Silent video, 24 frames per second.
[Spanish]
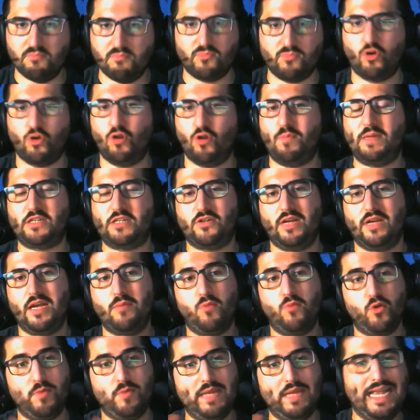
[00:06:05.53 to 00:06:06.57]
todos los personajes
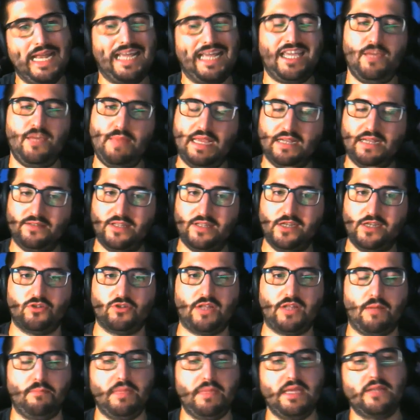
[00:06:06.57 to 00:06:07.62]
muy bien, la química entre ellos
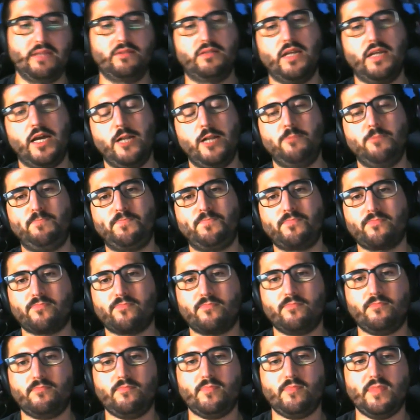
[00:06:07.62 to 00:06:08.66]
también, tal,
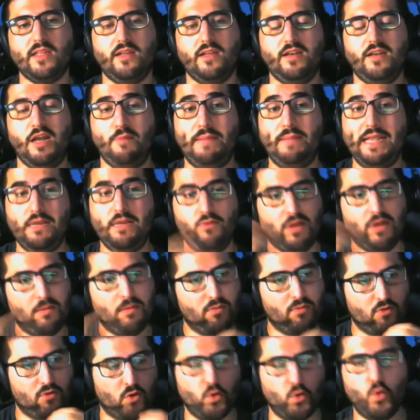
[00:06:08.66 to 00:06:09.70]
las películas
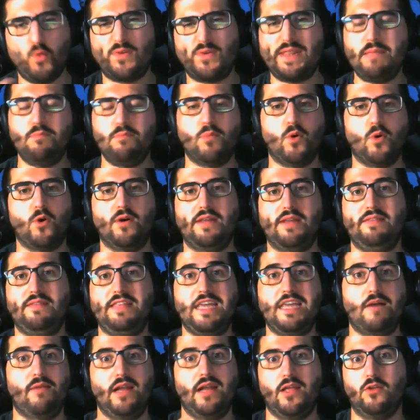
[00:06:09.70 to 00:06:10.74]
con un ritmo
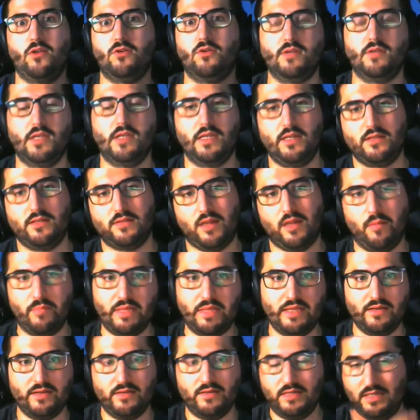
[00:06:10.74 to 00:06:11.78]
endiablado,
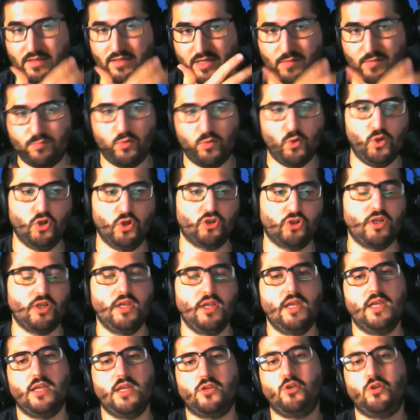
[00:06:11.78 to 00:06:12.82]
también el Deadpool 2.
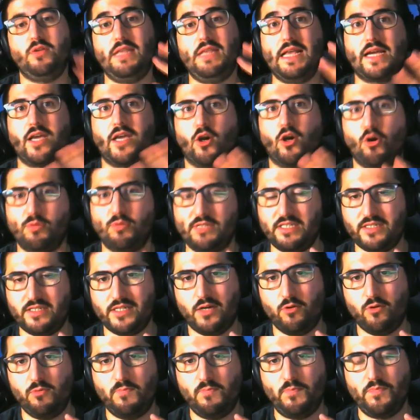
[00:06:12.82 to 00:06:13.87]
Yo diría que Hobbs y
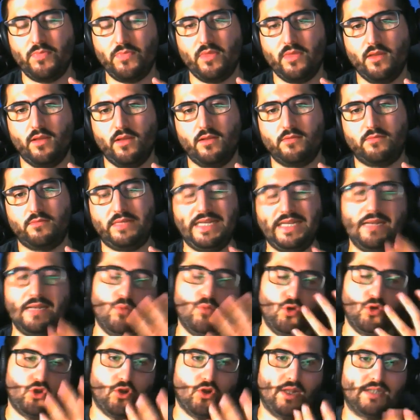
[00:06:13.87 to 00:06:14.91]
Shaw tiene
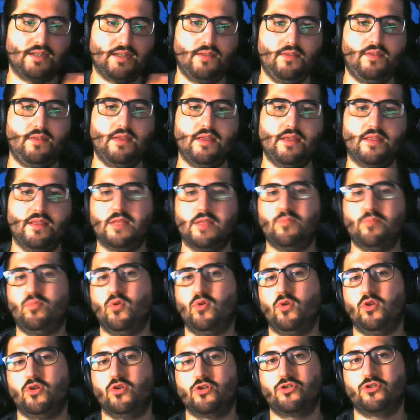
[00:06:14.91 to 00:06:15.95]
mucho la esencia de
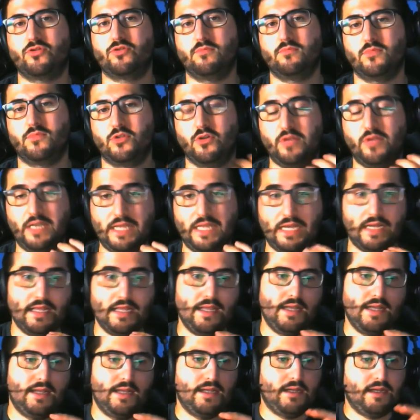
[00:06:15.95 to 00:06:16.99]
Deadpool 2, yo diría.
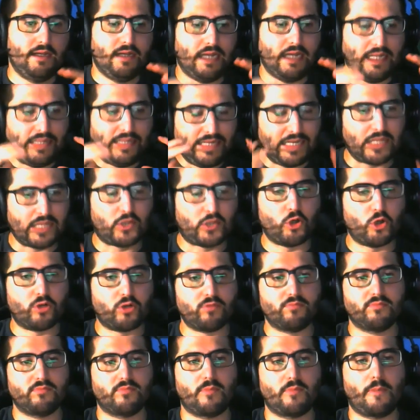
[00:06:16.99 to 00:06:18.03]
El
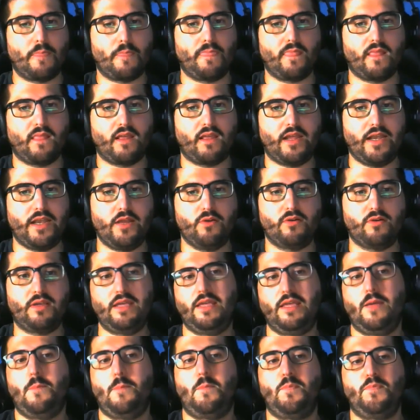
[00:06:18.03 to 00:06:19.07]
director creo
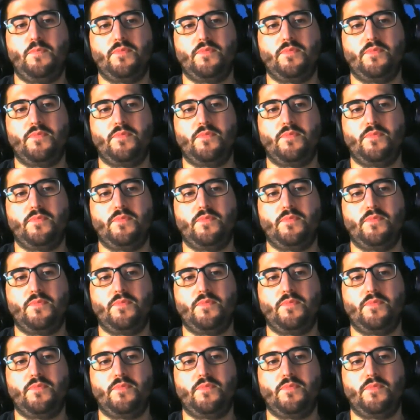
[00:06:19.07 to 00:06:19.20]
que